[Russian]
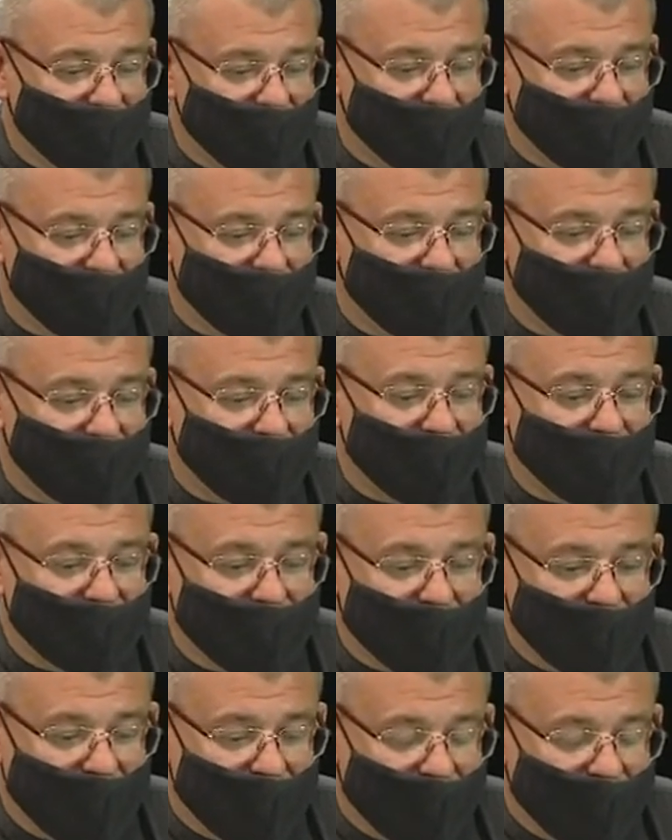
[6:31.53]
и
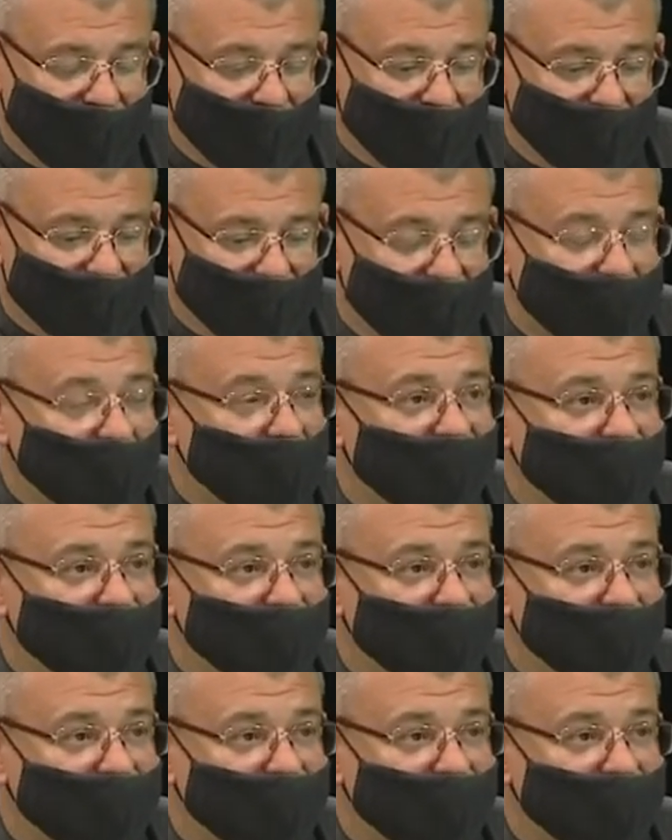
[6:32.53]
центров